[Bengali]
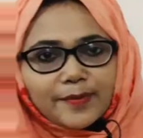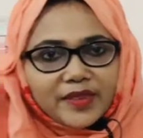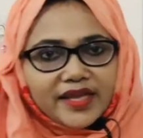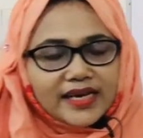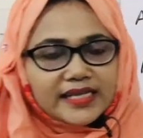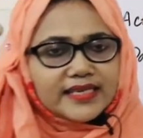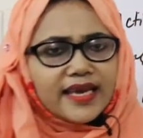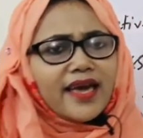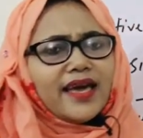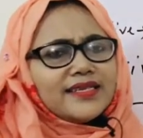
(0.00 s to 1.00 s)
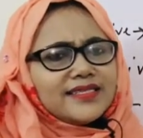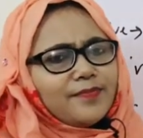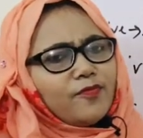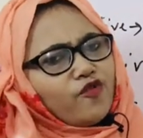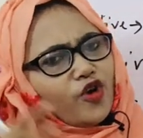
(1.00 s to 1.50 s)
আপনাদের কাছে যে
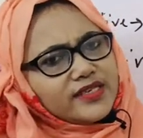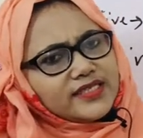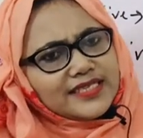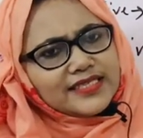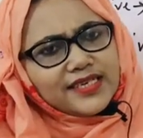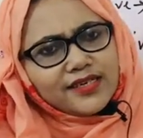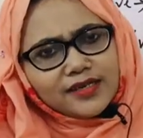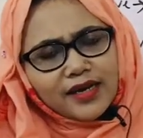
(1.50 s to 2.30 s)
ভয়েস চেঞ্জের